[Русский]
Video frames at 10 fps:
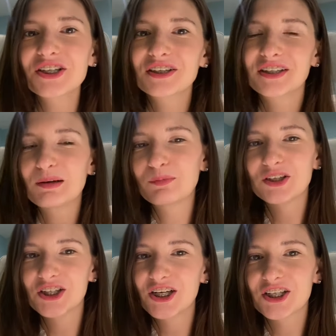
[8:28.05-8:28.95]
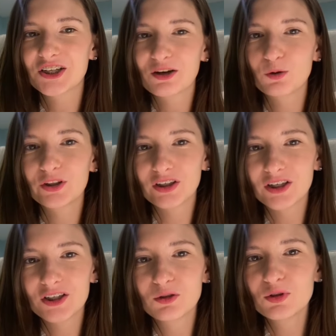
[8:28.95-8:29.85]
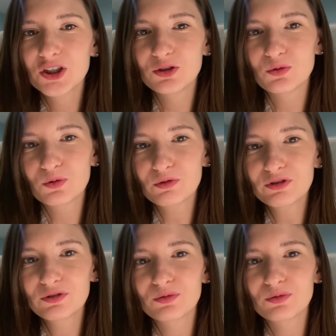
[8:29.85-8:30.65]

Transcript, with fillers: когда приезжаешь на какой-то горнолыжный курорт,